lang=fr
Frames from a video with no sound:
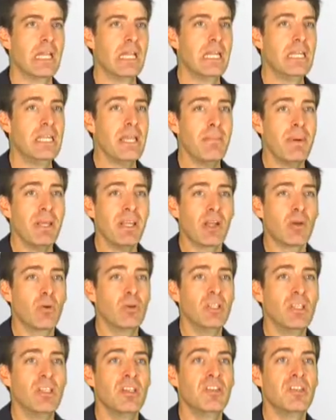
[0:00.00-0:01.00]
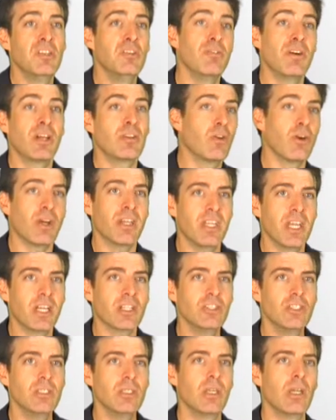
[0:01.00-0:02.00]
Il n'y a pas d'un côté des innovateurs
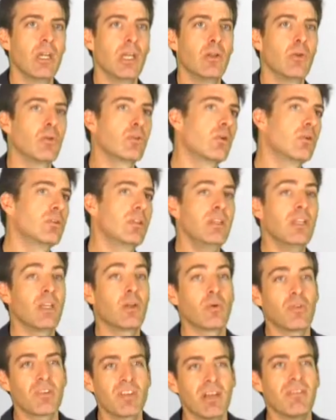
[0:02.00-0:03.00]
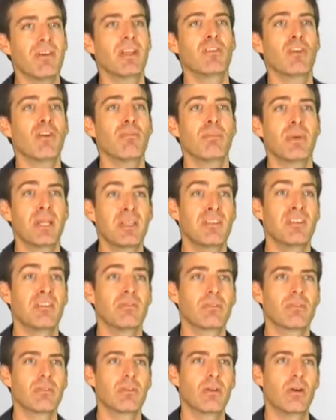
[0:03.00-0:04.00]
énergiques et de l'autre côté des conservateurs
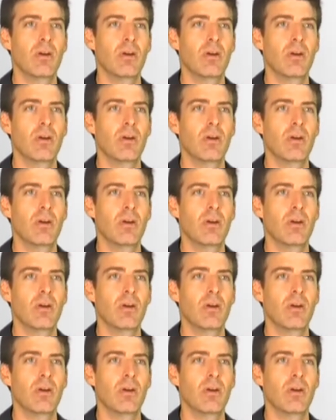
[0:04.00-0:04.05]
passifs.